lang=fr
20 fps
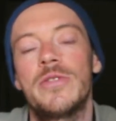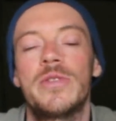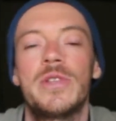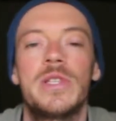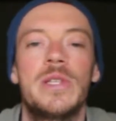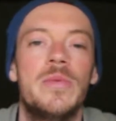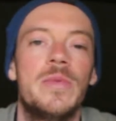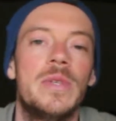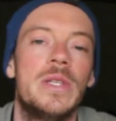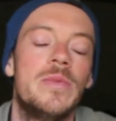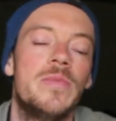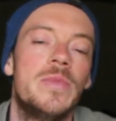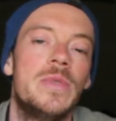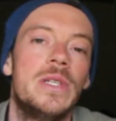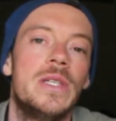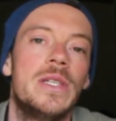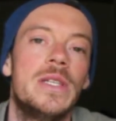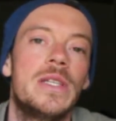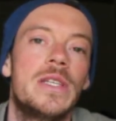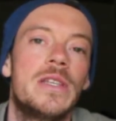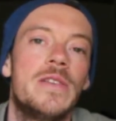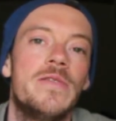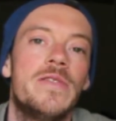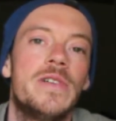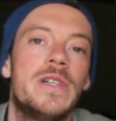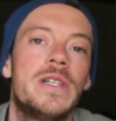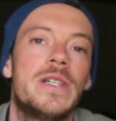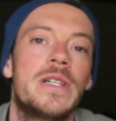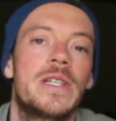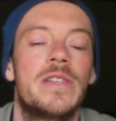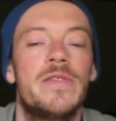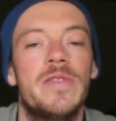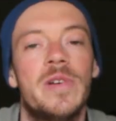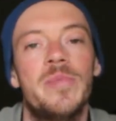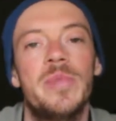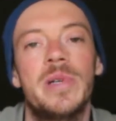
soit il me dit qu'il va qu'il va